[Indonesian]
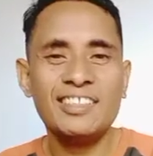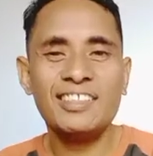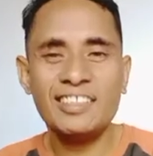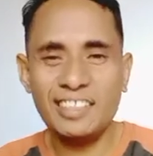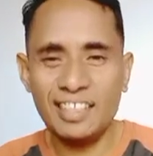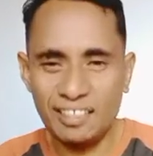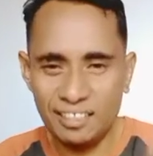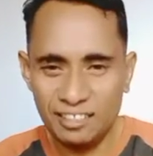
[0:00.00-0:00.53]

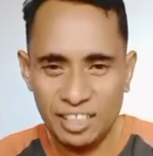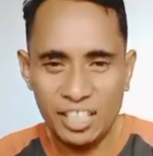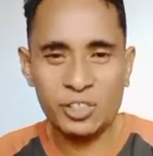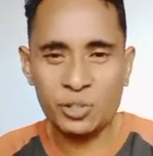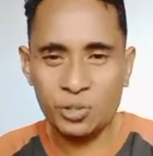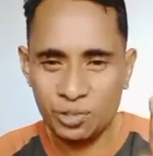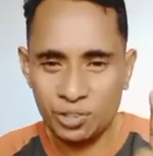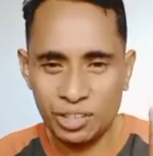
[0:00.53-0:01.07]
karena
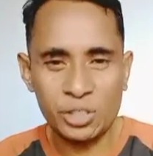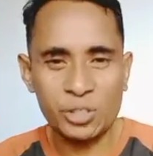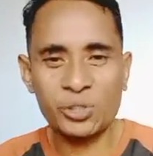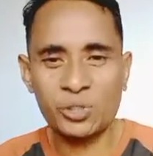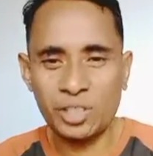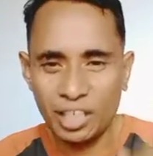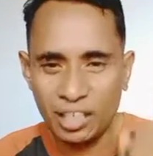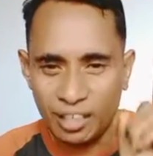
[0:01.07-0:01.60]
Yesus
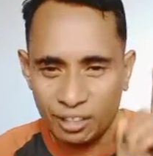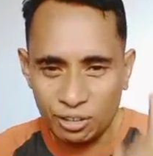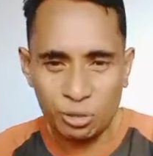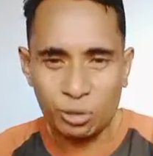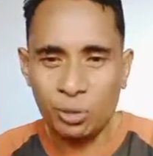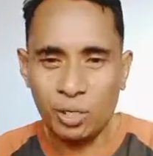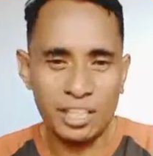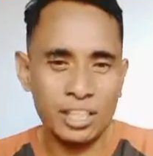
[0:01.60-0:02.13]
Kristus adalah
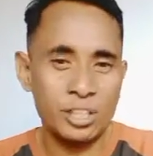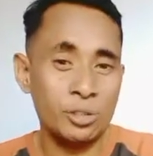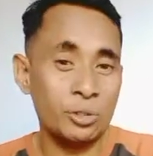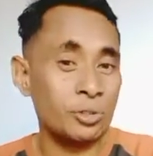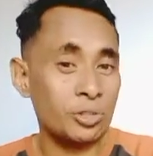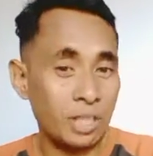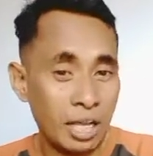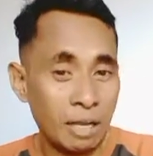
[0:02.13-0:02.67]
Tuhan yang
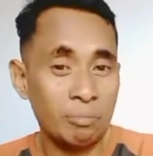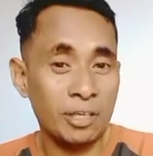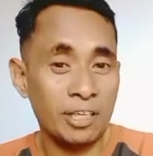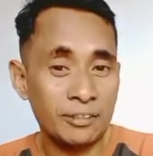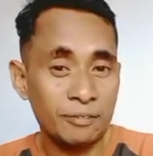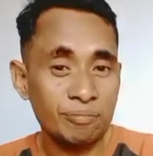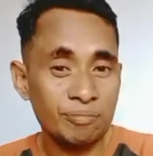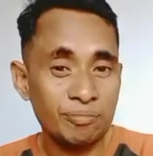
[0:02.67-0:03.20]
juru
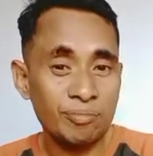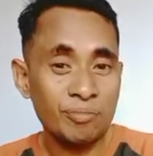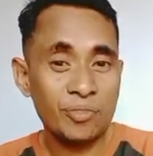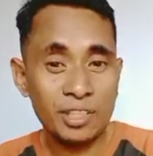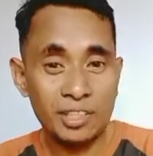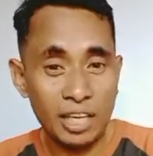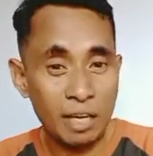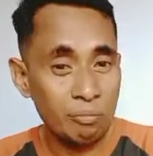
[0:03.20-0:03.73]
selamat
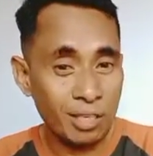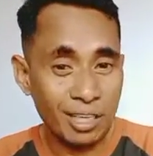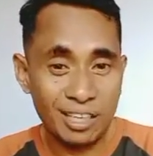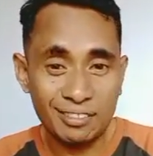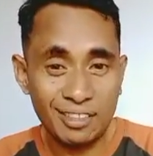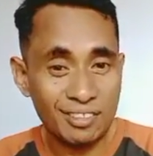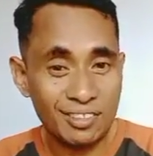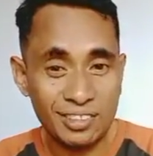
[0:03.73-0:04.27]
yang
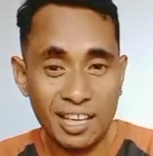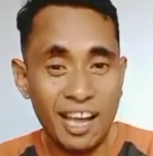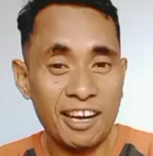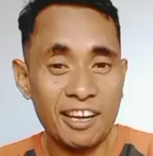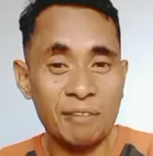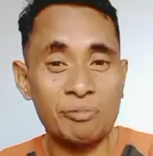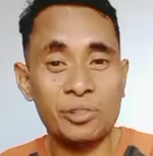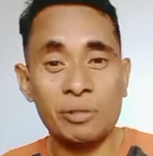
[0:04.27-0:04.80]
mengatasi
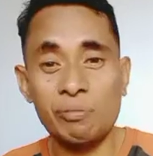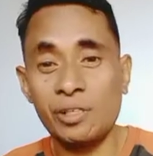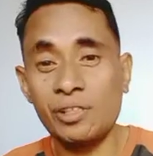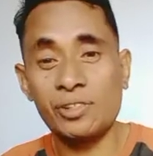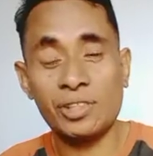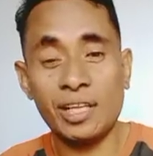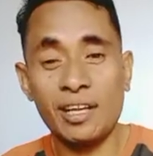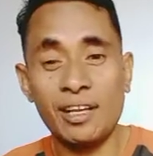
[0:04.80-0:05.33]
alam
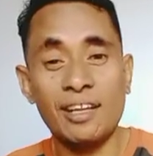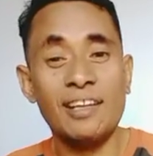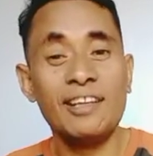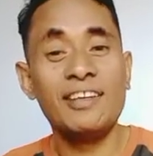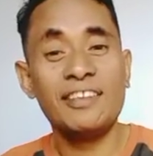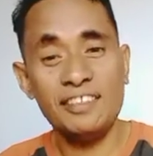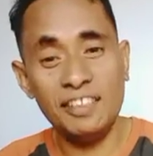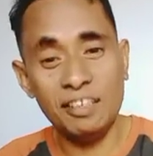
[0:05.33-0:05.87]
semesta
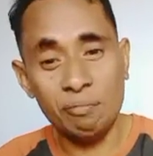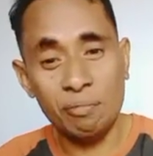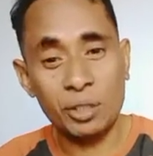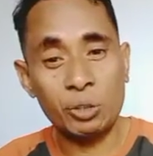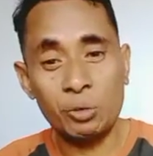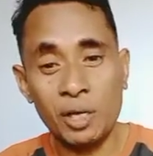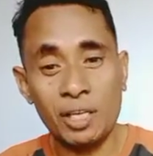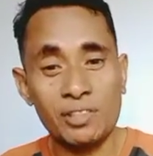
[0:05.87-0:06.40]
yang
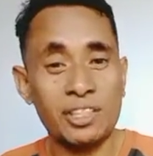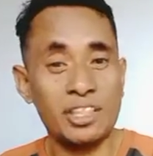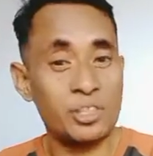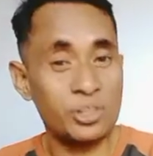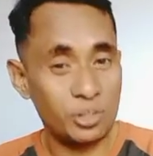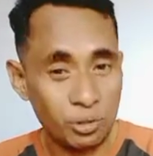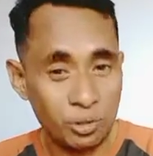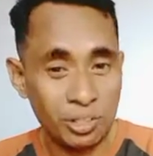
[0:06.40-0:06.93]
berkuasa di
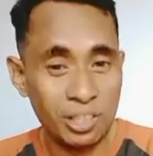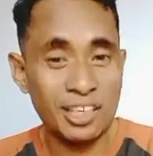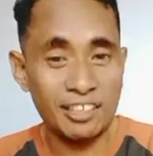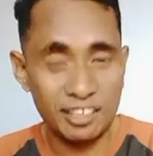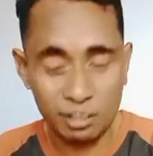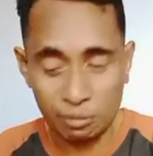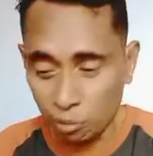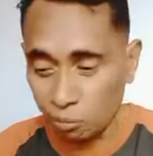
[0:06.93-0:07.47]
sorga
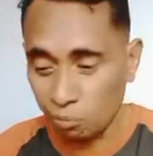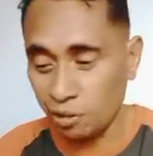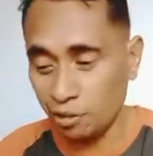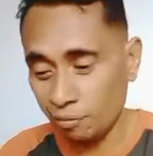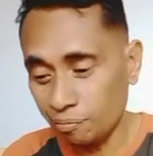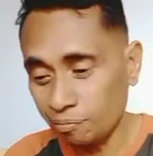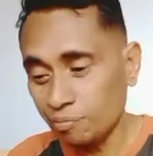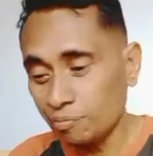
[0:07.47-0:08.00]
dan di bumi.
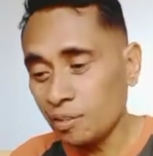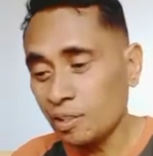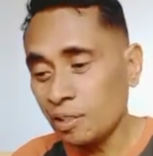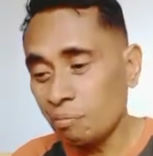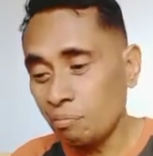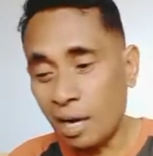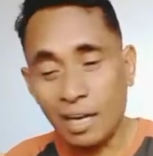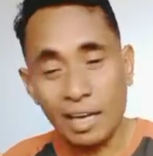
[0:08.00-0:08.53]

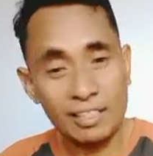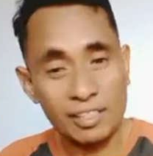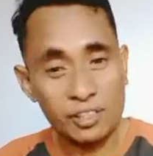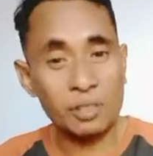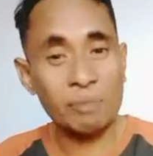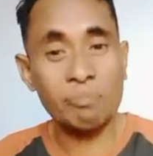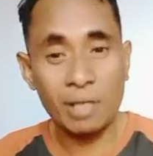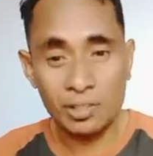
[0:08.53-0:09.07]
Makanya
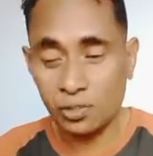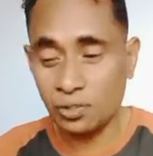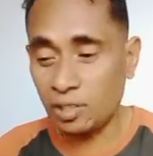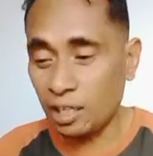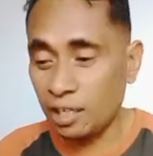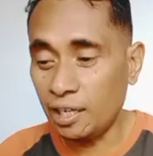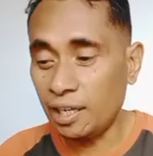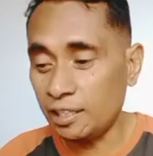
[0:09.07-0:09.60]
saya baca
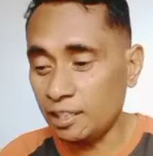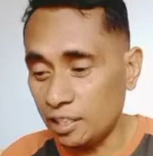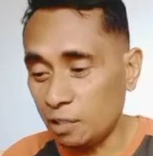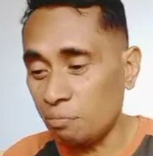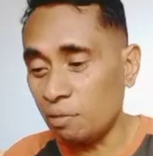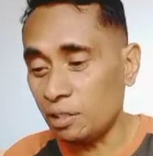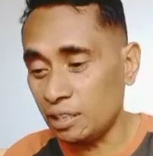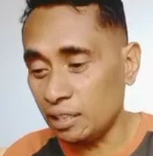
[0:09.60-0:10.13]
sekali lagi
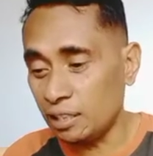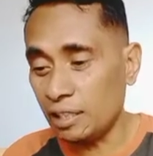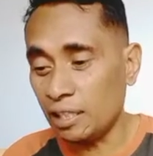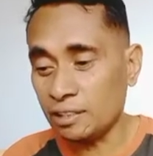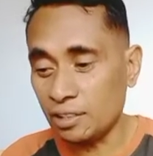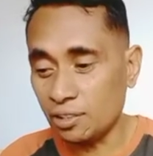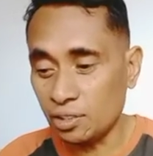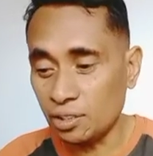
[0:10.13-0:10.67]
hikmat yang dari
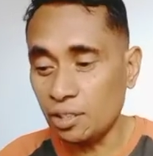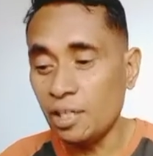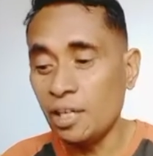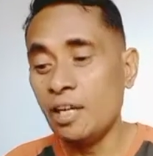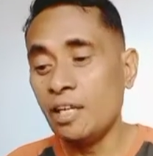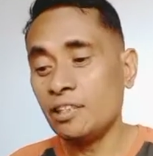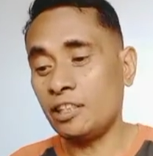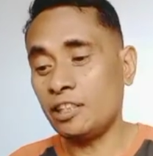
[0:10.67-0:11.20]
atas ini.
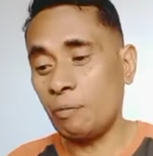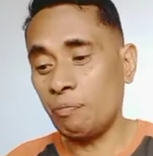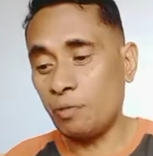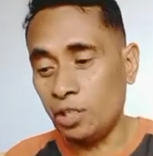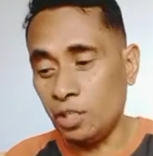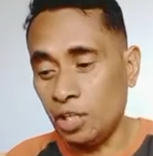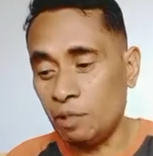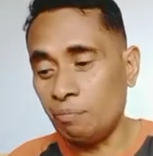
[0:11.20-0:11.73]
Tetapi
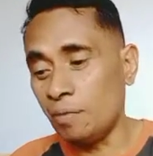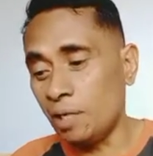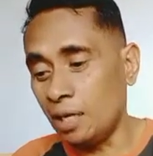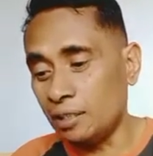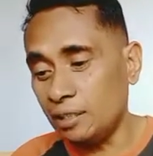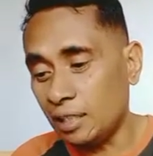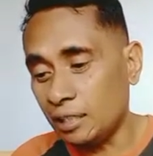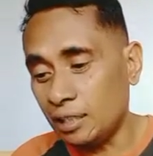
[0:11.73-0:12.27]

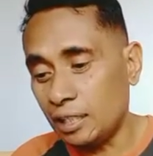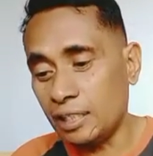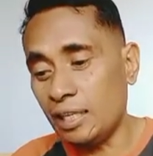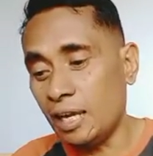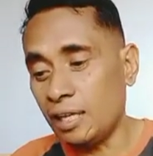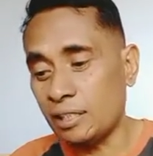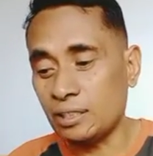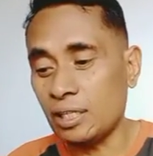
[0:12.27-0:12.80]
hikmat yang dari
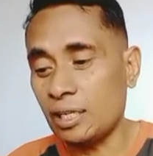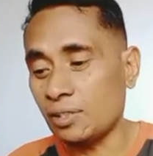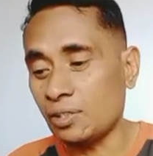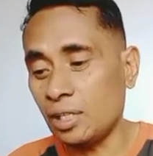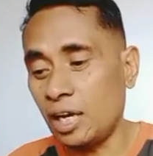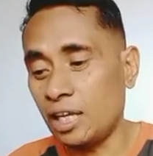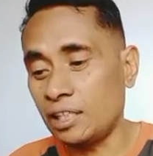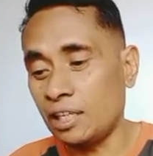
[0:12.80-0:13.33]

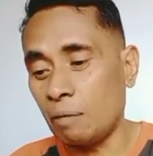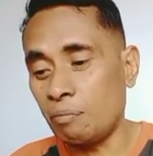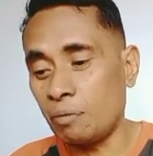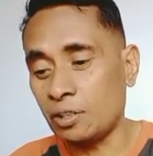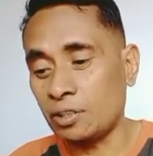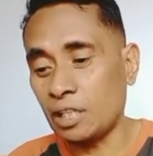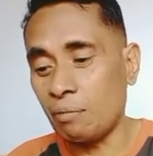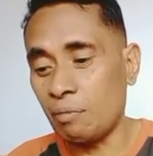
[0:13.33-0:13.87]
atas adalah
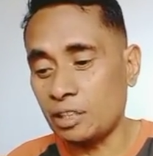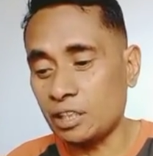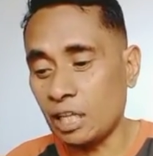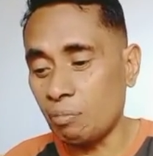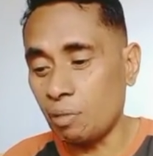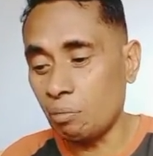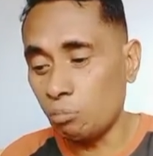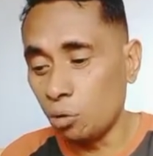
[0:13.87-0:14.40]

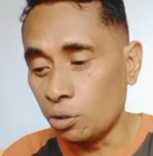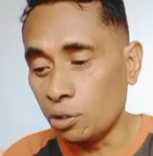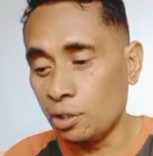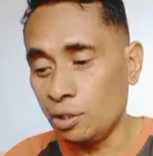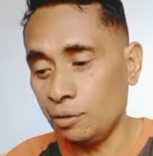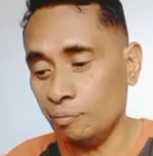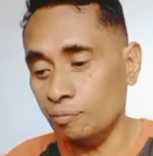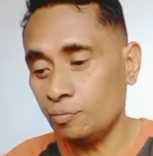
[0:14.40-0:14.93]
pertama-tama murni.